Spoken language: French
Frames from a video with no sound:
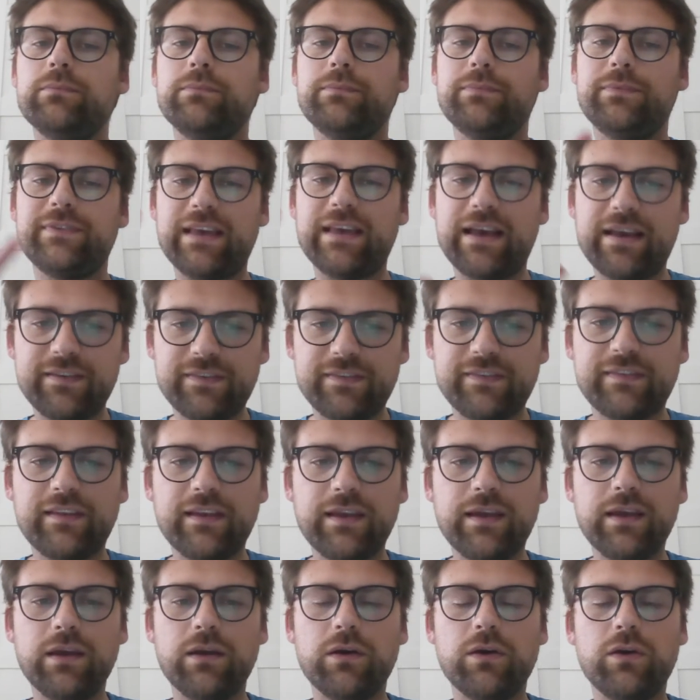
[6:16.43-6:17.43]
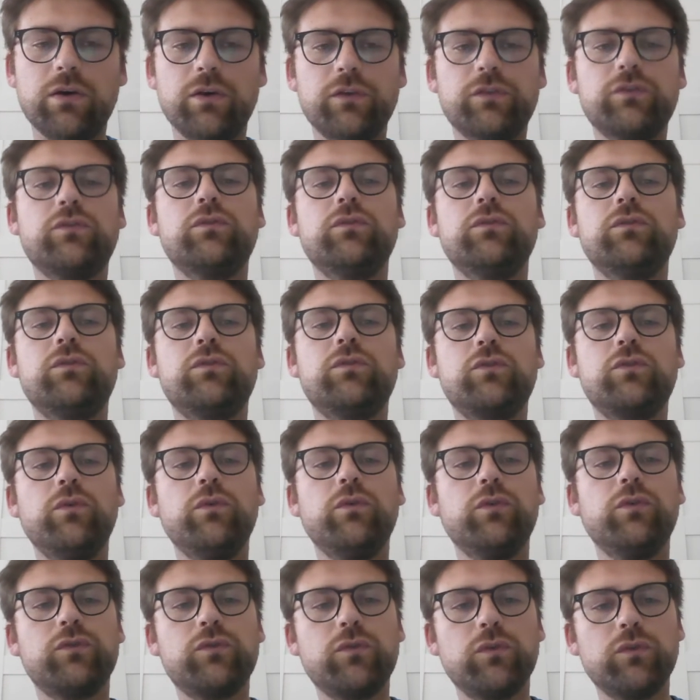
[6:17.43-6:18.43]
Ça, c'est euh, ce,
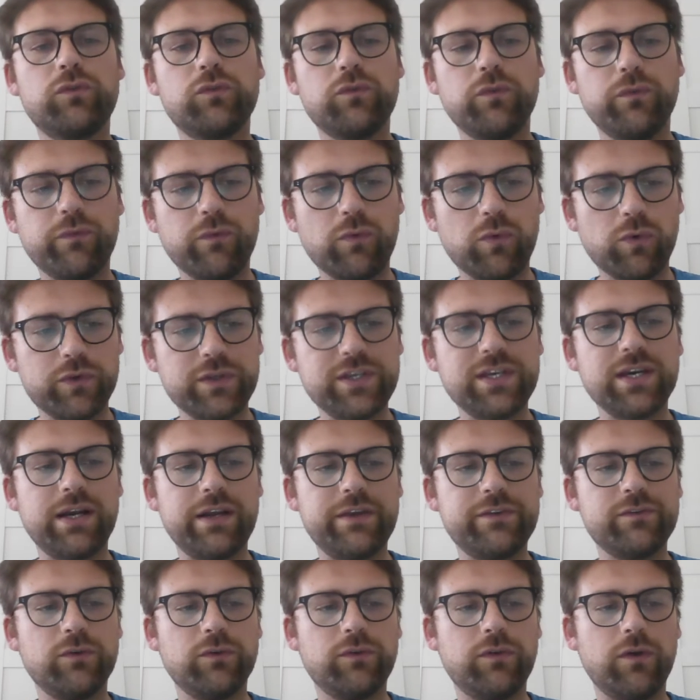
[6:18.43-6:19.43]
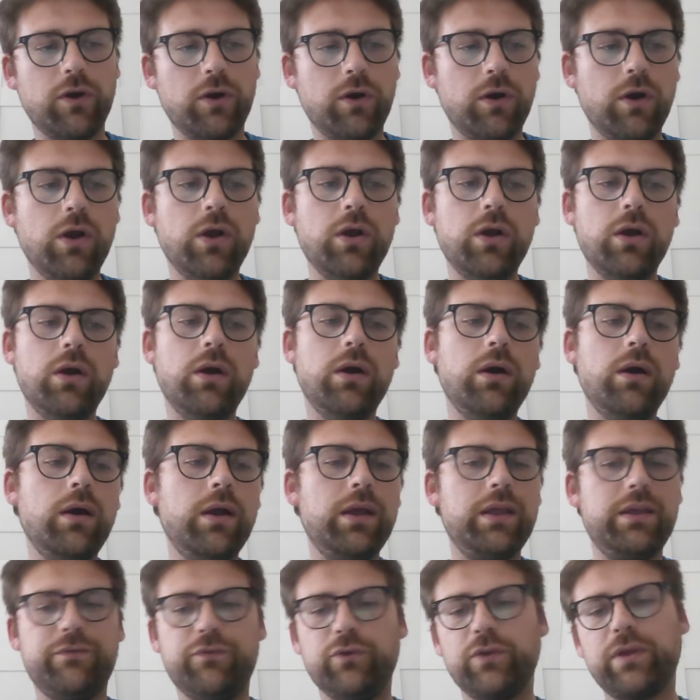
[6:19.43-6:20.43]
que, vont dire les auteurs.
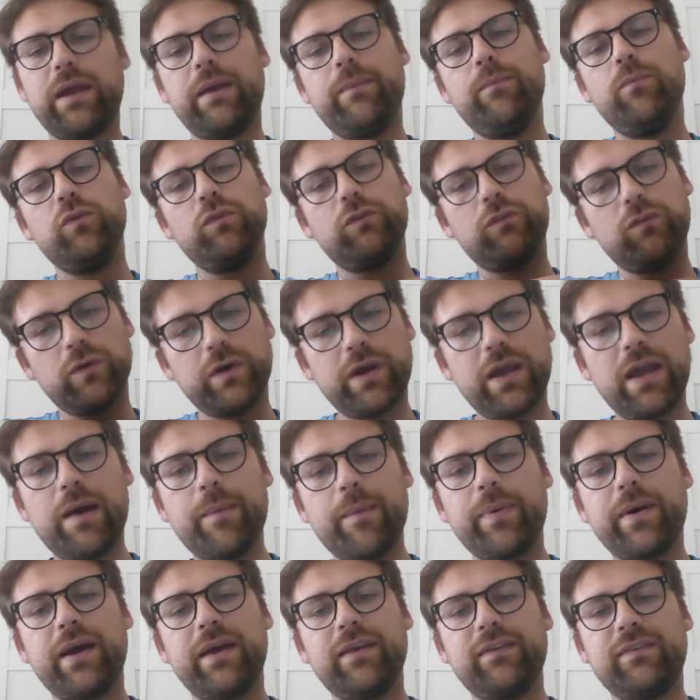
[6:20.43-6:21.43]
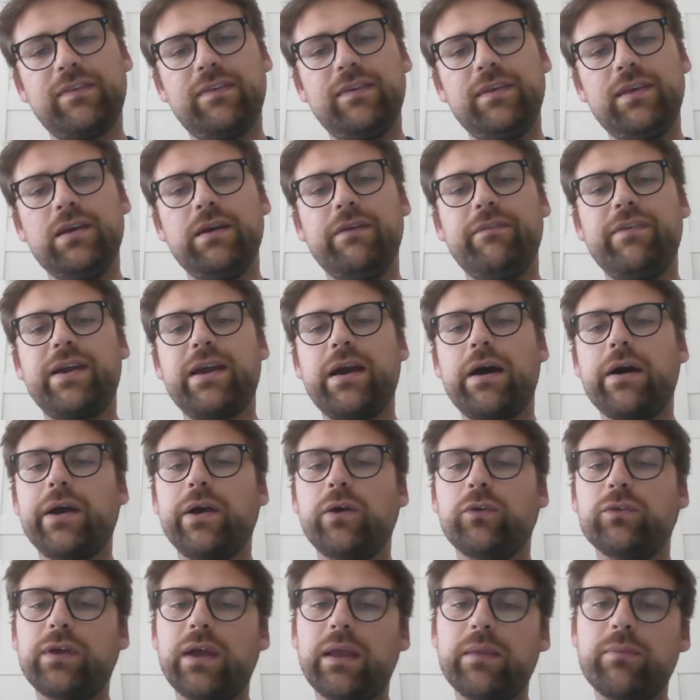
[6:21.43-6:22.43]
Il faudrait mesurer après si, avec un
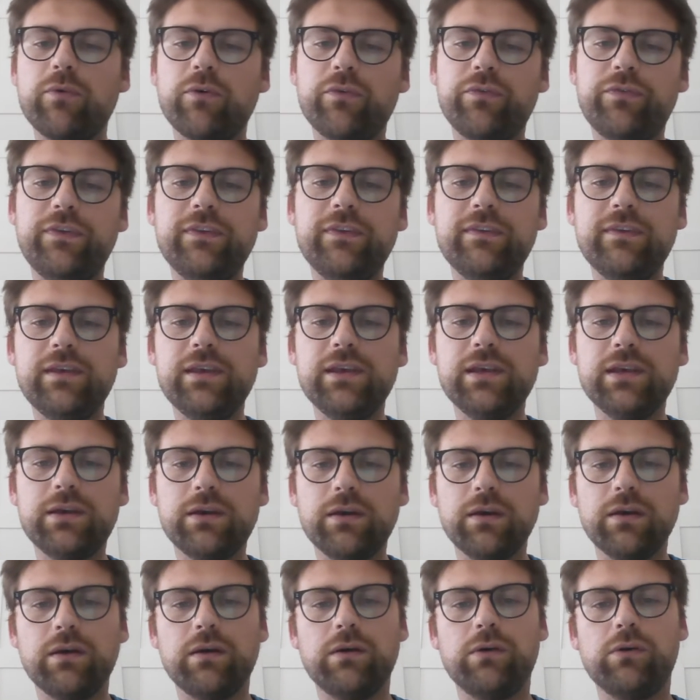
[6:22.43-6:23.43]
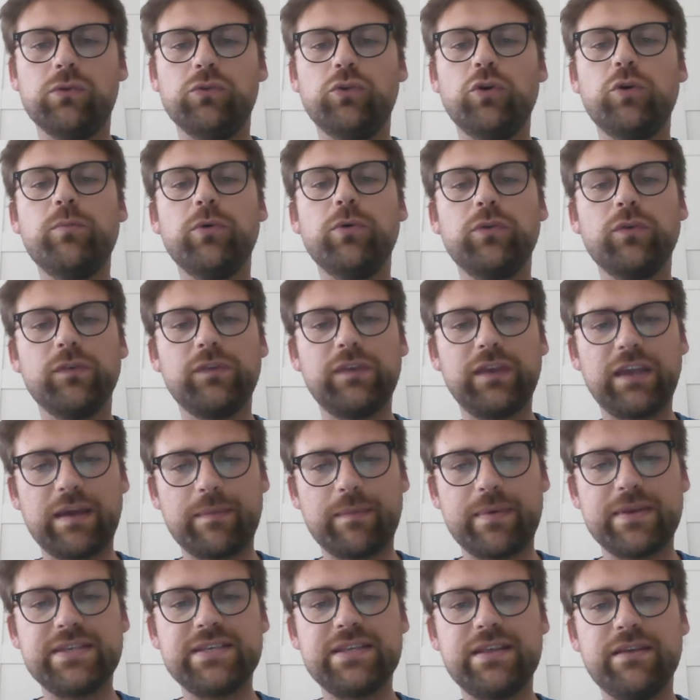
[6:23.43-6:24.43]
réentraînement physique, en augmentant ses
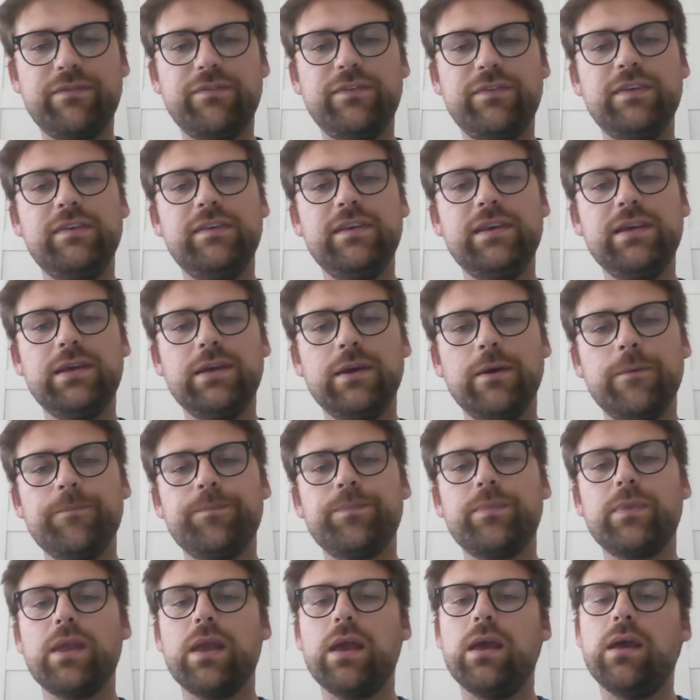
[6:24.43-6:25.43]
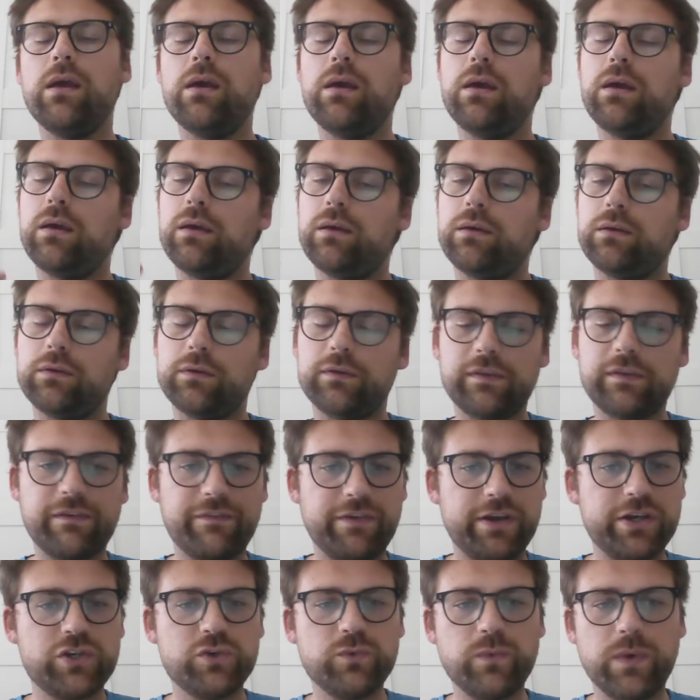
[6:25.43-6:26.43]
capacités physiques, ça
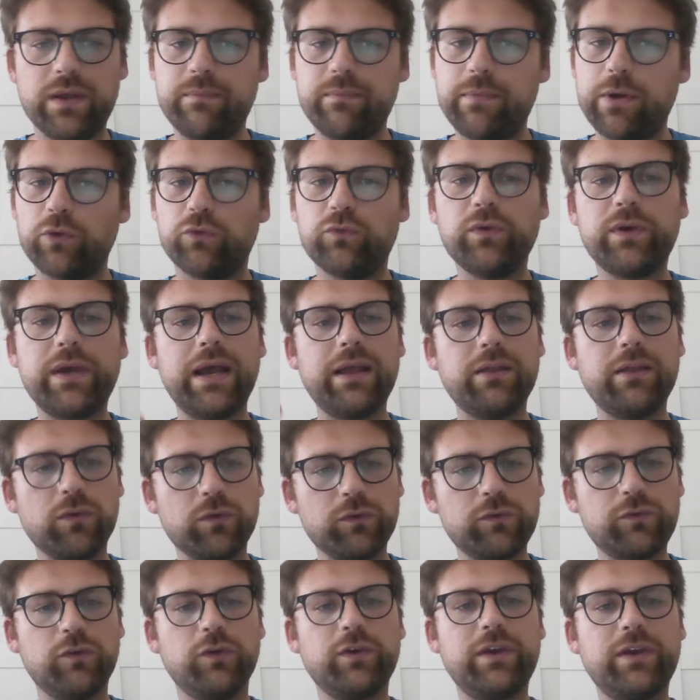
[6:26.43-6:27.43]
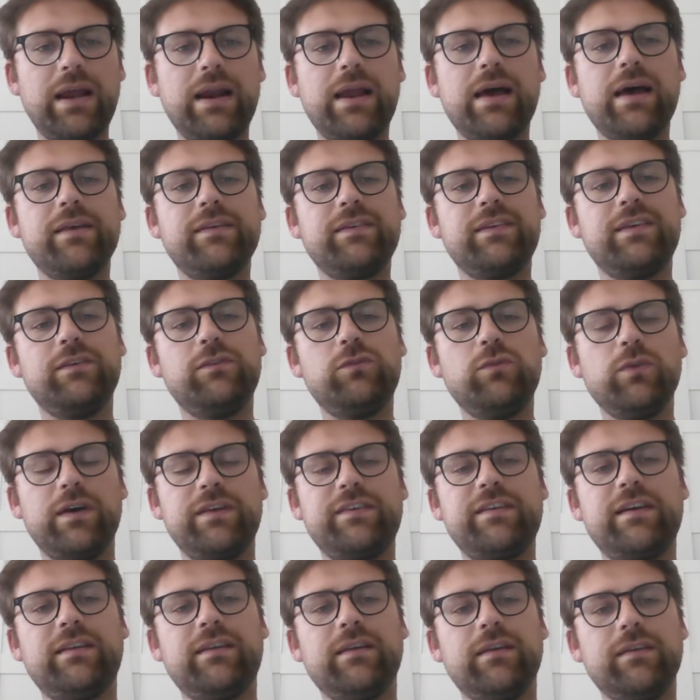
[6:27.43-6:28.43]
va jouer. Mais en tout cas, dans ce cas-là, ce qui est sûr et
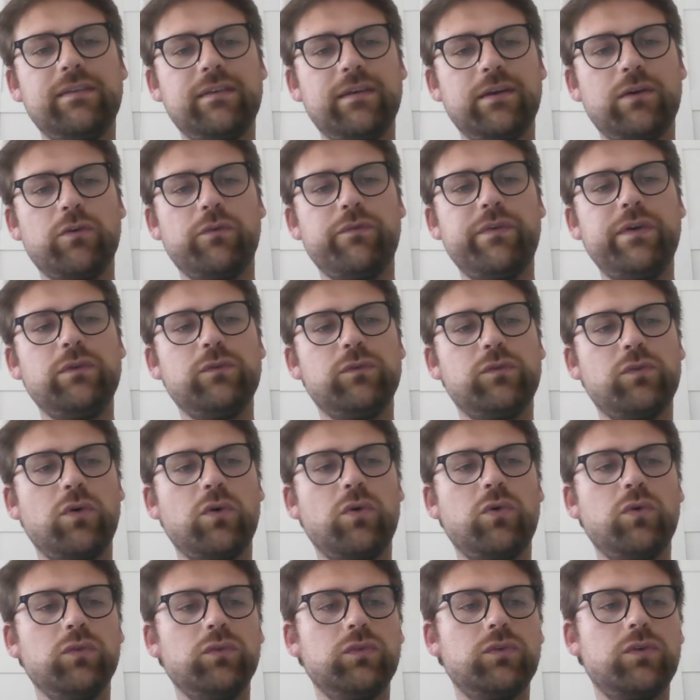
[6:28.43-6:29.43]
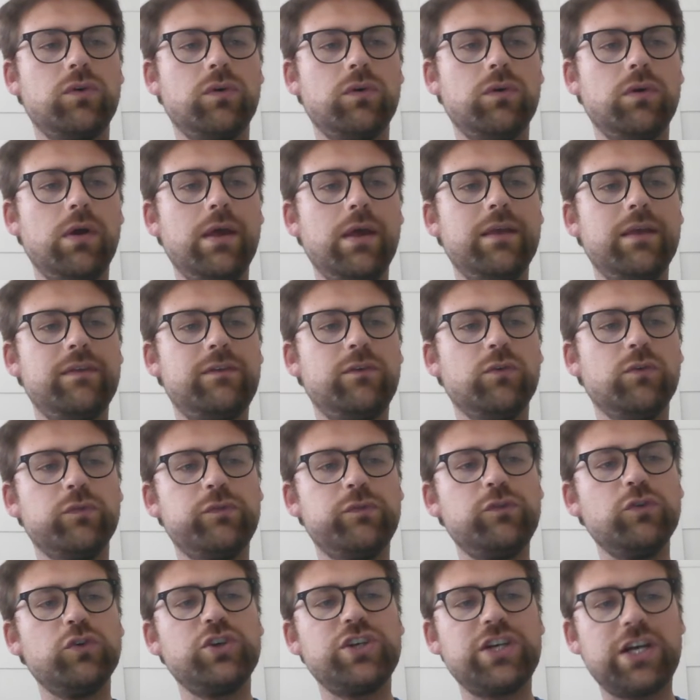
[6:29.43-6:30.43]
certain, c'est qu'en fait, on se rend compte que si on
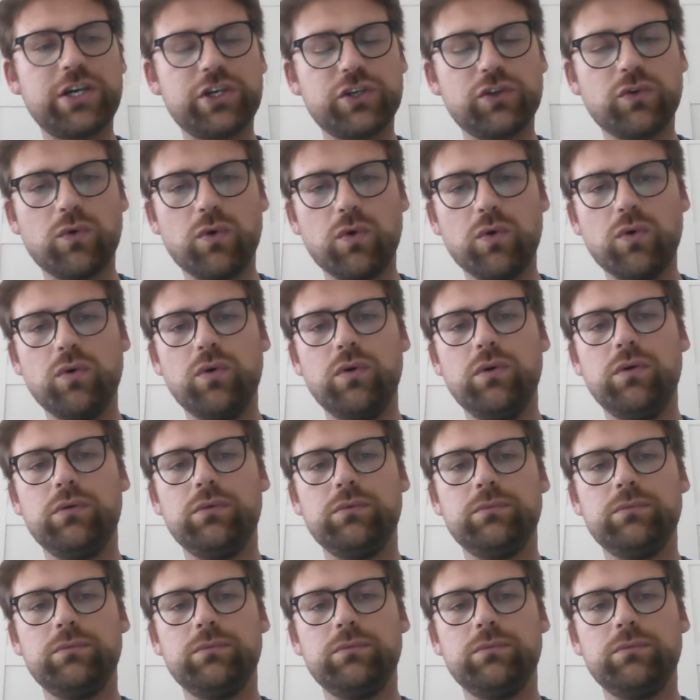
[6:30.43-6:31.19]
surcharge trop,